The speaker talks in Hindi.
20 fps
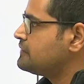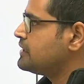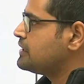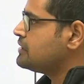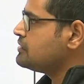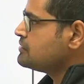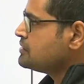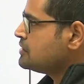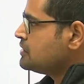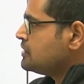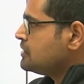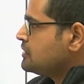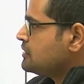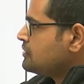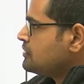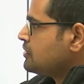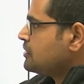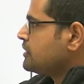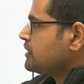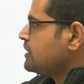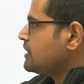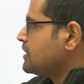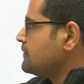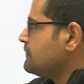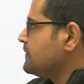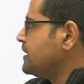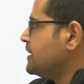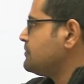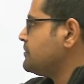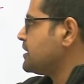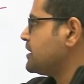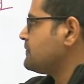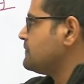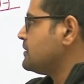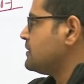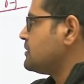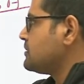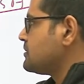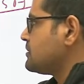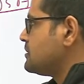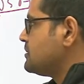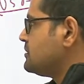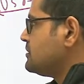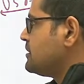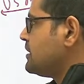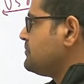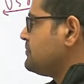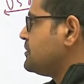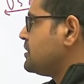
गया ओरिएंटल वाइट बैग वल्चर इंडिया